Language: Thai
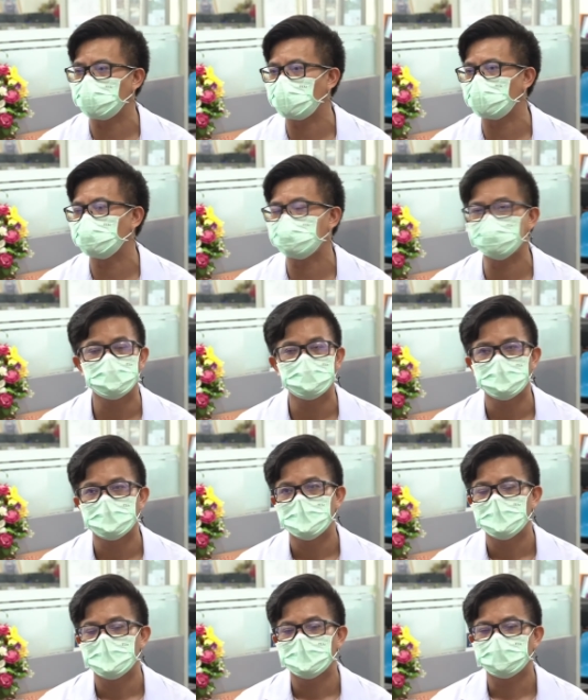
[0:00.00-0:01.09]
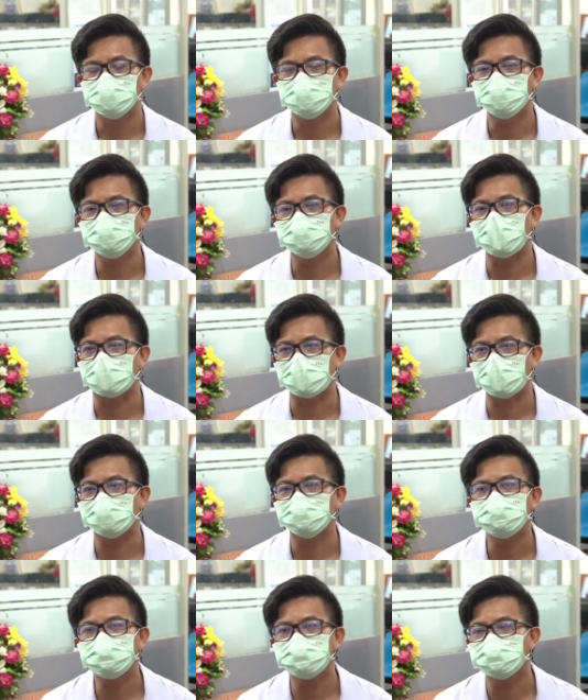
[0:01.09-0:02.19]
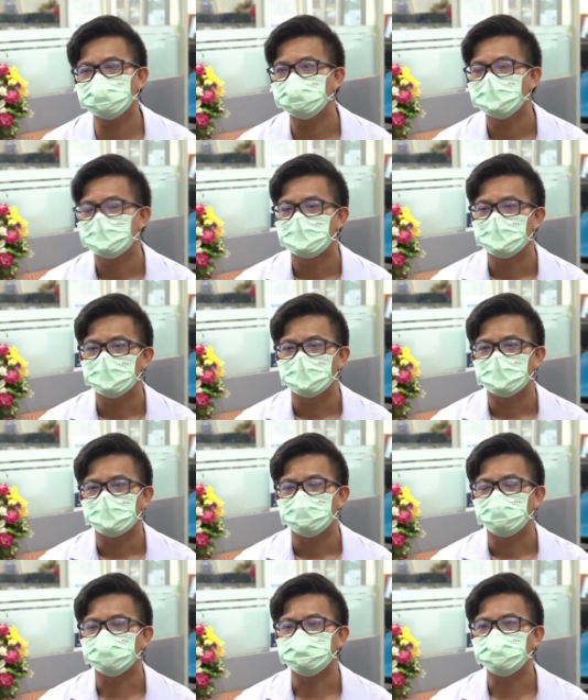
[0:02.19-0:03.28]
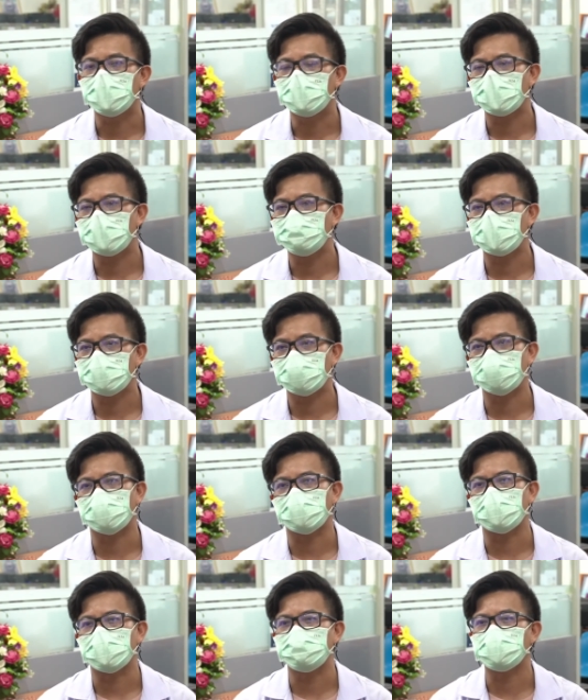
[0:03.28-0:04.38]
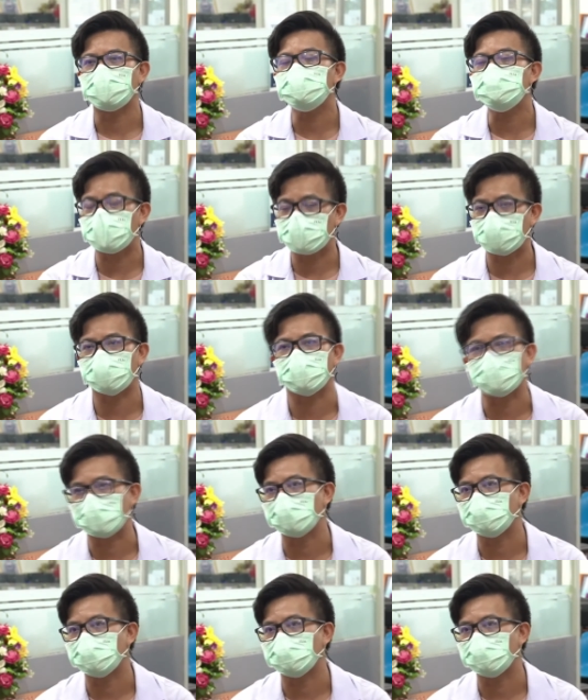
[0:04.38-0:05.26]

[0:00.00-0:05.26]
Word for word: ได้เนาะคือหลักการก็คือ หมอจะมองว่าปัญหามันก็คือปัญหา